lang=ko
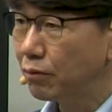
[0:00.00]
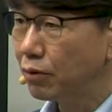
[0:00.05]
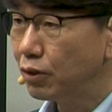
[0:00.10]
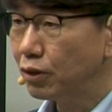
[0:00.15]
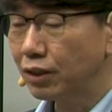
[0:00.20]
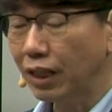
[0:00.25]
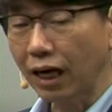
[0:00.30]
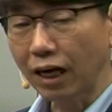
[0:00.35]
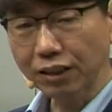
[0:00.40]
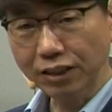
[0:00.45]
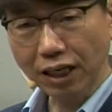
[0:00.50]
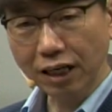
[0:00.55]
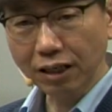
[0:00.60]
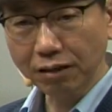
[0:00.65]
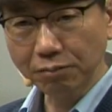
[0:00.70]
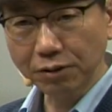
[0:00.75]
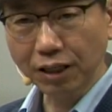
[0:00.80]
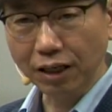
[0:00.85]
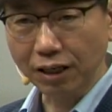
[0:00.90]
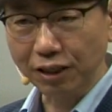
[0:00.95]
내가
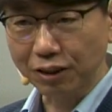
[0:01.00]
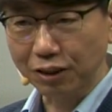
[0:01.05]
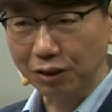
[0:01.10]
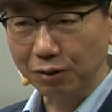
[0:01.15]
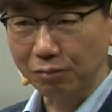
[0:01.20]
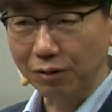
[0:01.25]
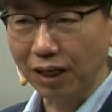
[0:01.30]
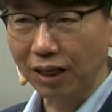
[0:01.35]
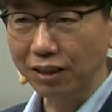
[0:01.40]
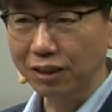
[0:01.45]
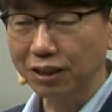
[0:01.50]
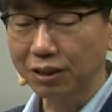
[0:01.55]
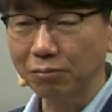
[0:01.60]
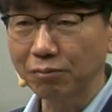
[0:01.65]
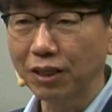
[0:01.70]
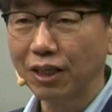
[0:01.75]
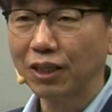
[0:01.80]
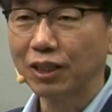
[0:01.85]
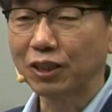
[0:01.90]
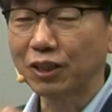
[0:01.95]
사람이잖아요. 지금 내가 지금
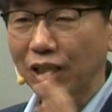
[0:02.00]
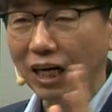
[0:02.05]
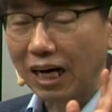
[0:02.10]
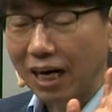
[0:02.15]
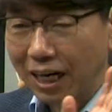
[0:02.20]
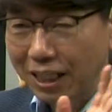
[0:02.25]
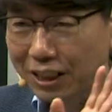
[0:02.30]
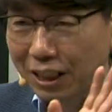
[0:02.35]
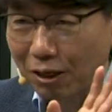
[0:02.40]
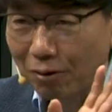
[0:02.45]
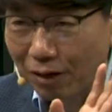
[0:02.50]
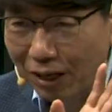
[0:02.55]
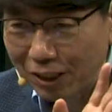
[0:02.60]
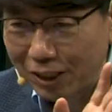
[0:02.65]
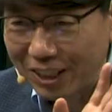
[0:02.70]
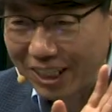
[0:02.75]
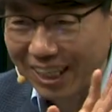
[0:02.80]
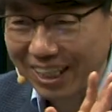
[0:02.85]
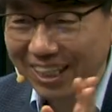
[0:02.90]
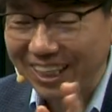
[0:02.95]
여기서 강아지가
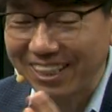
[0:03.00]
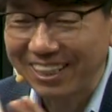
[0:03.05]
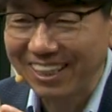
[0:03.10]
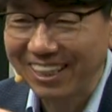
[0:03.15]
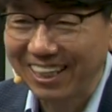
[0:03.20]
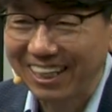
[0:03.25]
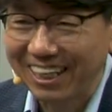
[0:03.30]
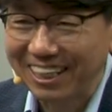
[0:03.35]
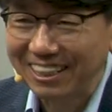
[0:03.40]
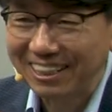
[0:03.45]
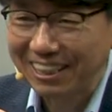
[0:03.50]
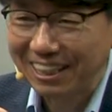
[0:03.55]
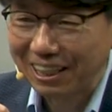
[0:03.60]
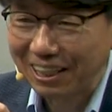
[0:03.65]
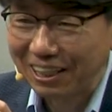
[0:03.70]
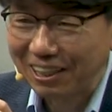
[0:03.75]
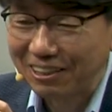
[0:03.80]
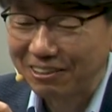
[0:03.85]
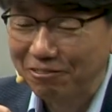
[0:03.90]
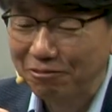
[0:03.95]
와가지고 이야기하는 건
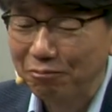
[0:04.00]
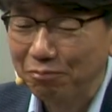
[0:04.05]
아니잖아요.